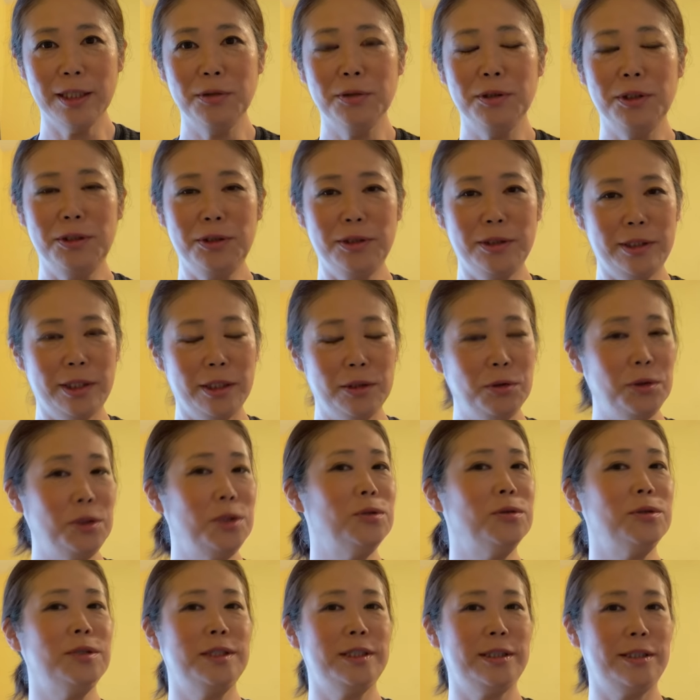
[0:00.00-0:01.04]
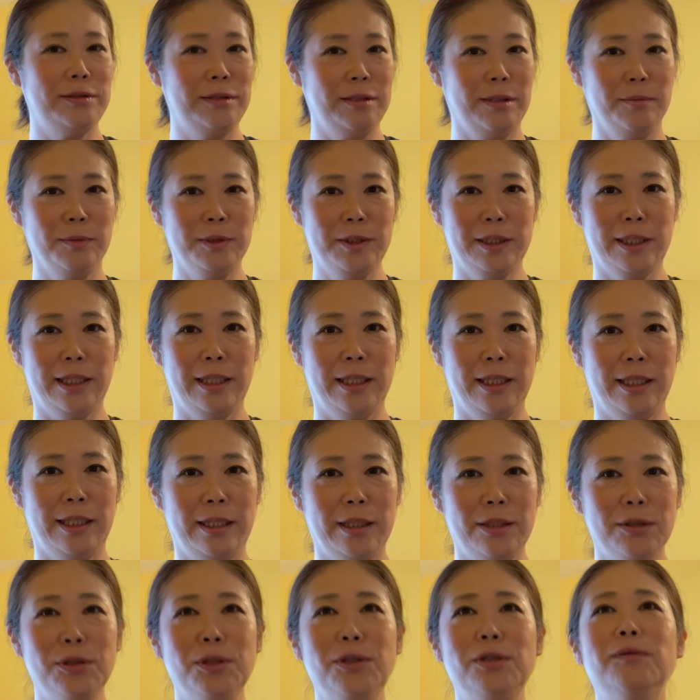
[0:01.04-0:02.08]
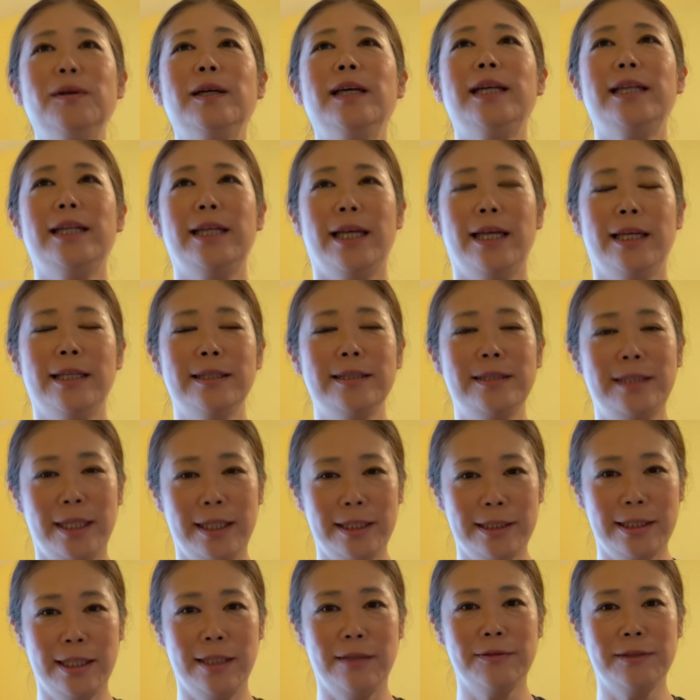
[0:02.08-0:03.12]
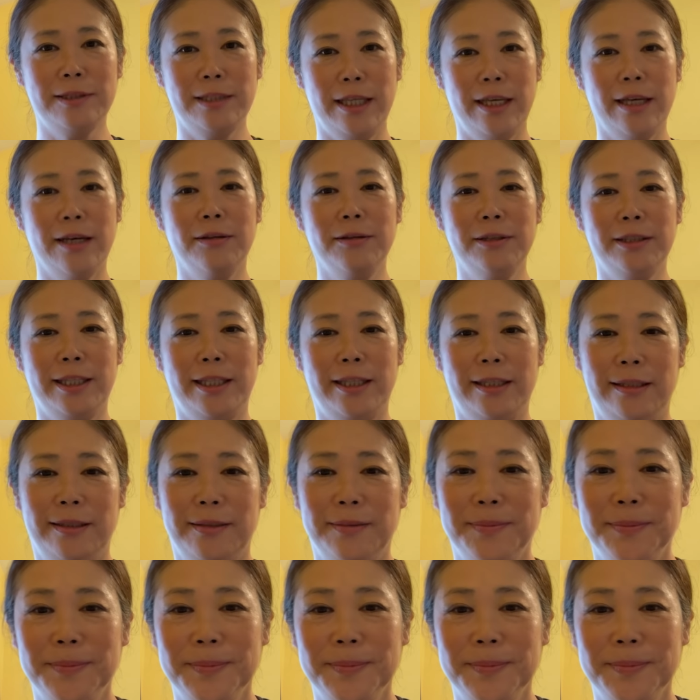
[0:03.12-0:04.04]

どり着いてドキドキしてるかもしれない。というわけで Stay safe, stay healthy.